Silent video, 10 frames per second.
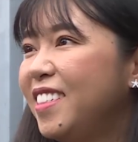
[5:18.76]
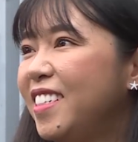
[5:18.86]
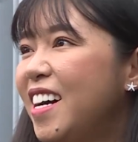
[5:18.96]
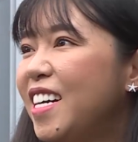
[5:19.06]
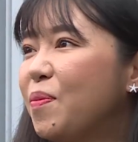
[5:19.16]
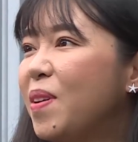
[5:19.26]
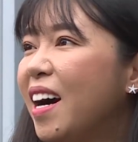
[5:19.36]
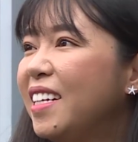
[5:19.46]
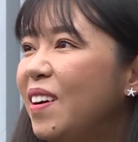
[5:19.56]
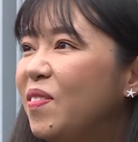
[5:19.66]
Người ơi gặp
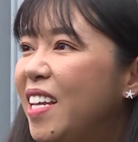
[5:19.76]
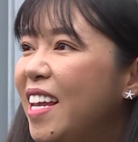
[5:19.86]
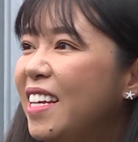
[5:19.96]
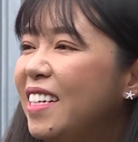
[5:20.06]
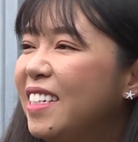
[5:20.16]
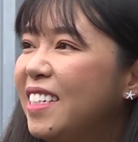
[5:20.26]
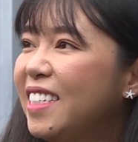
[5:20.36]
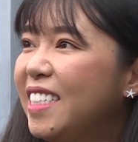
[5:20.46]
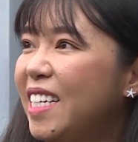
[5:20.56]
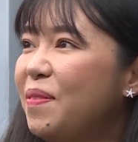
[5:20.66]
gỡ làm chi
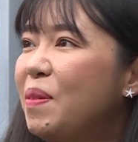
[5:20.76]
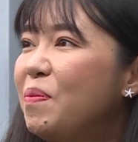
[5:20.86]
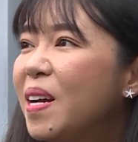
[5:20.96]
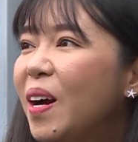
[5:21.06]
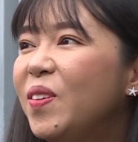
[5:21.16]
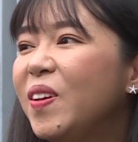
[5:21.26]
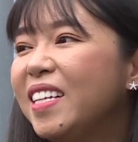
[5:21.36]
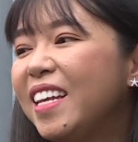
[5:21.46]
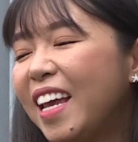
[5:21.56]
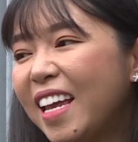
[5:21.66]
Trăm năm biết có
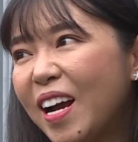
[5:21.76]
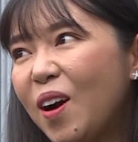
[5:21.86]
duyên gì hay